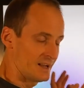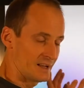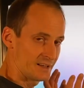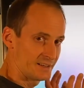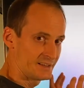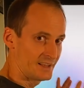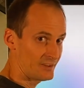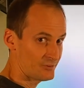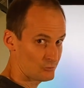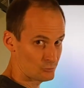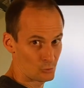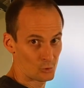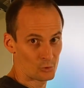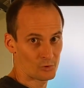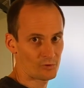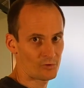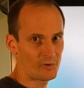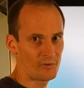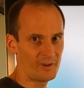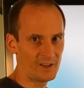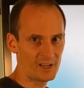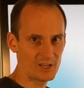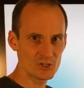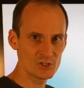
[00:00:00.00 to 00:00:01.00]
Das kurz
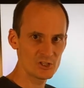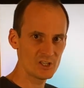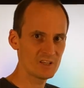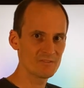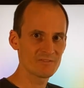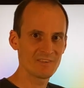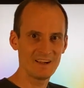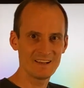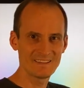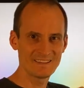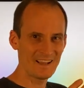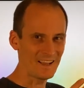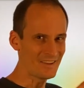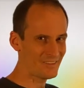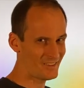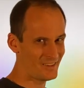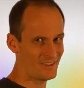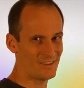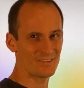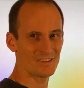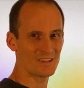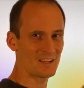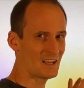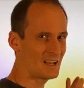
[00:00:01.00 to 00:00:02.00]
vorweggeschickt, weil das
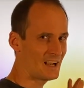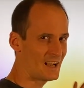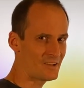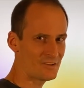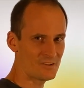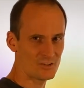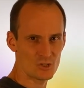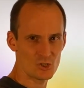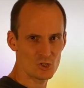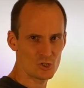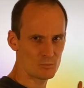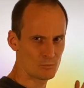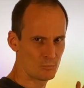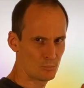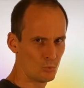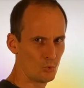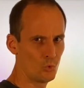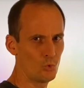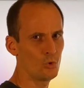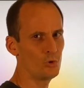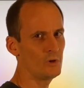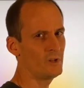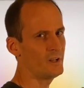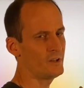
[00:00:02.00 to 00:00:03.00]
ist klassisch
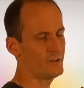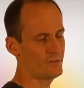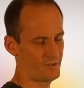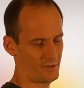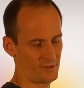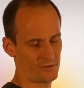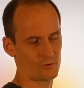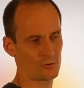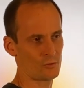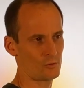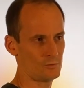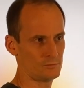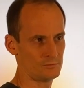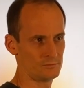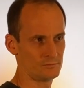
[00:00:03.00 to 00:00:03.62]
Buchen in Cisco.